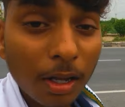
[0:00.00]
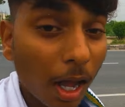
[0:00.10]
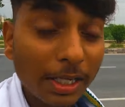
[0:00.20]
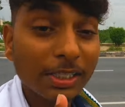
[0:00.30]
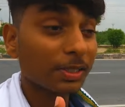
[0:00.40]

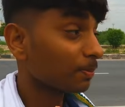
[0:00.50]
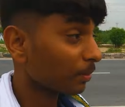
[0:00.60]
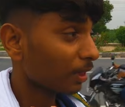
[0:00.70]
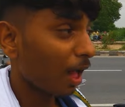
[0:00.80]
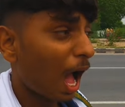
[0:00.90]
गाइस
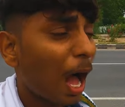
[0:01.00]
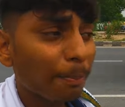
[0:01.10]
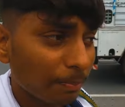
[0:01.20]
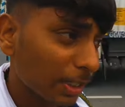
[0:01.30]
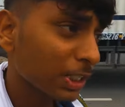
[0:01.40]
आप
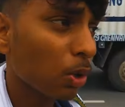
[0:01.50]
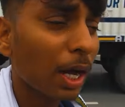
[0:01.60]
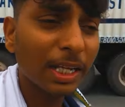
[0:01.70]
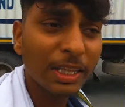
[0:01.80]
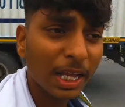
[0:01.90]
इसको
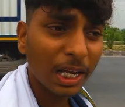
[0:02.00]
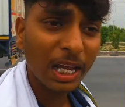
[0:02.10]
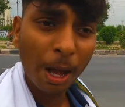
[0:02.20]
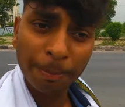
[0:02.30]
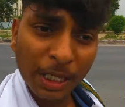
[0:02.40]
खरीदने के
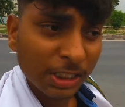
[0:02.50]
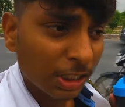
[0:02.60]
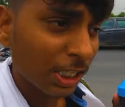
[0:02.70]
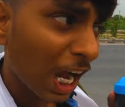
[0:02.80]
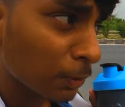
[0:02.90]
लिए आपकी
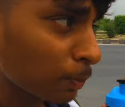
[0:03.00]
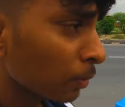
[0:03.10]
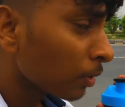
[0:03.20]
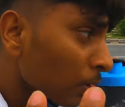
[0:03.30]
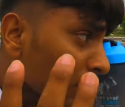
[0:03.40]

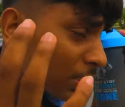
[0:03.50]
सात